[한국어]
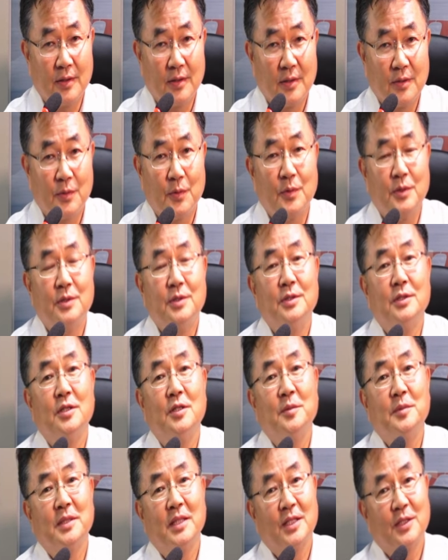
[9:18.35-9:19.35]
또
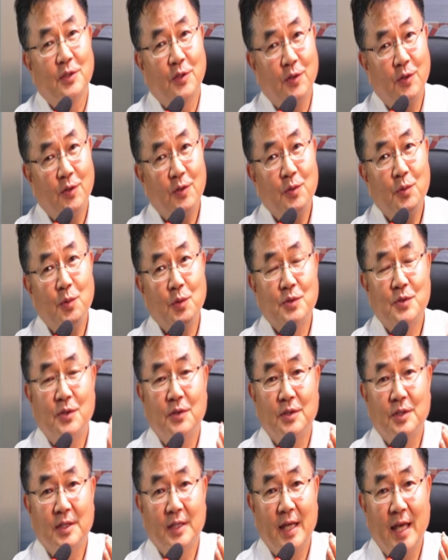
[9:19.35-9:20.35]
그거보다 더
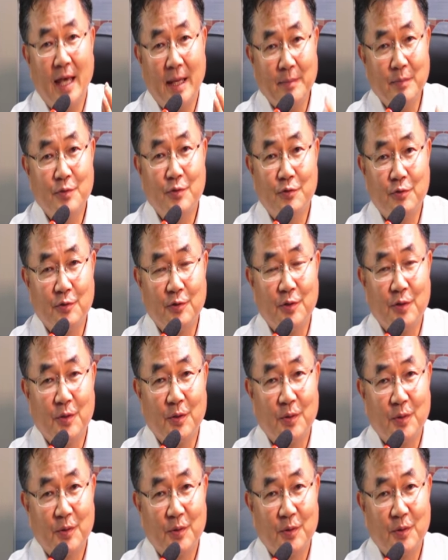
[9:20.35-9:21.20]
고성능의 M 스튜디오,